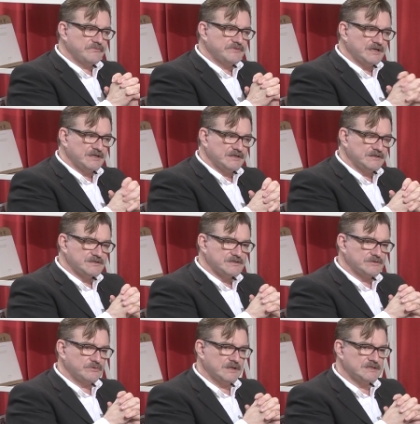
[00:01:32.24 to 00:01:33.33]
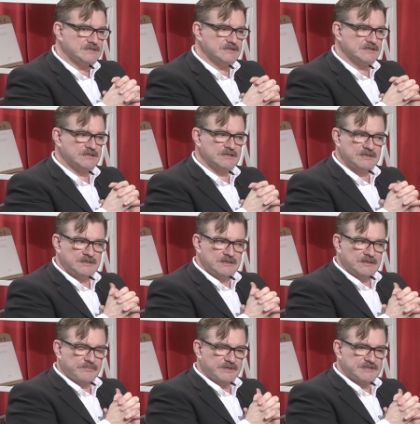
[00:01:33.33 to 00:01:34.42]
тех или иных ситуациях
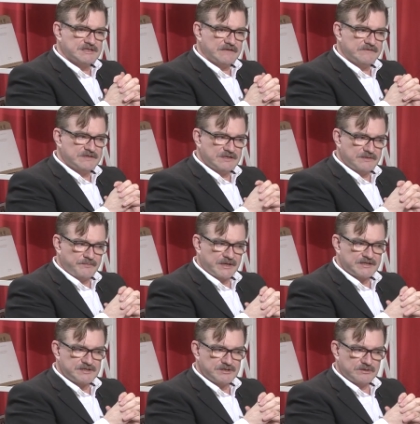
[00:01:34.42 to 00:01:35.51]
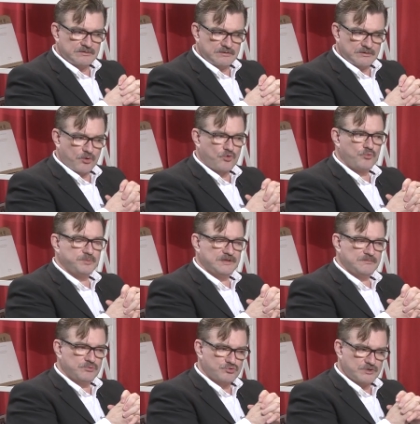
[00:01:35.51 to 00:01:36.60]
представители партии крупной
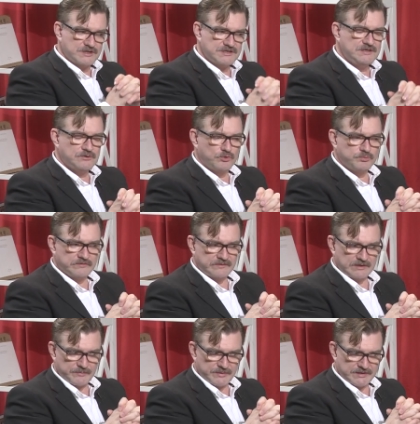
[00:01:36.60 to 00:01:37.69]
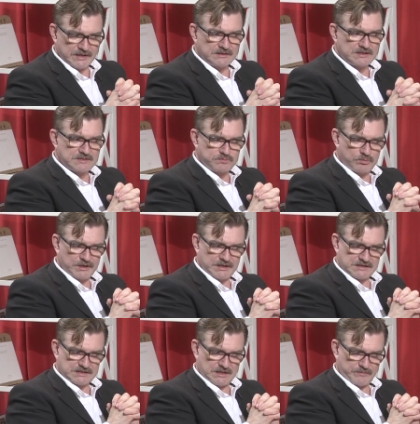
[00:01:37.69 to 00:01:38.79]
буржуазии, крупного капитала
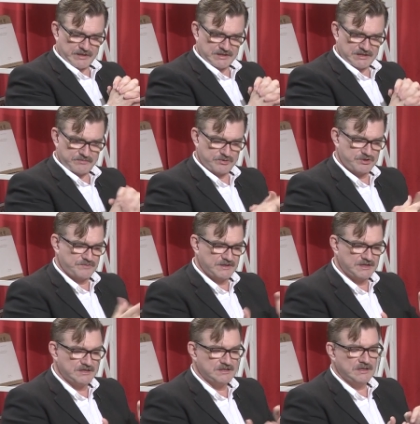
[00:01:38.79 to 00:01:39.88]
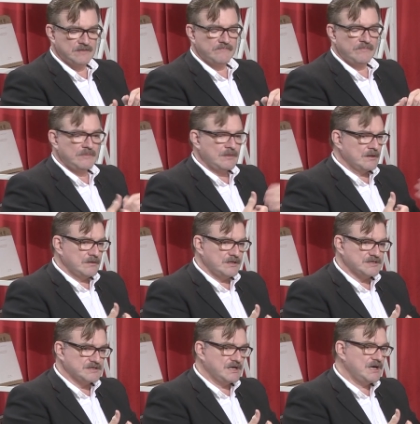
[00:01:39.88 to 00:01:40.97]
республиканской партии. Потому что, смотрите,
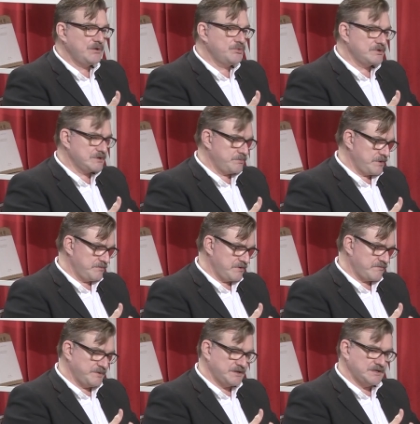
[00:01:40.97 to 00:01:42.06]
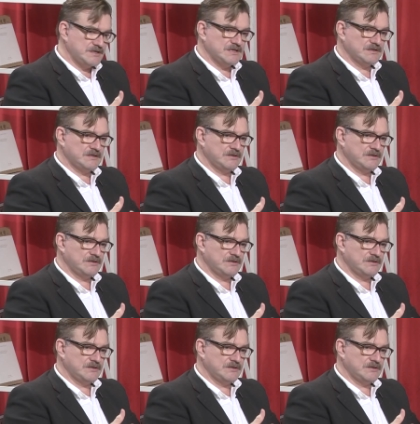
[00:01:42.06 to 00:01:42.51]
Эйзенхауэр, например, в 50-е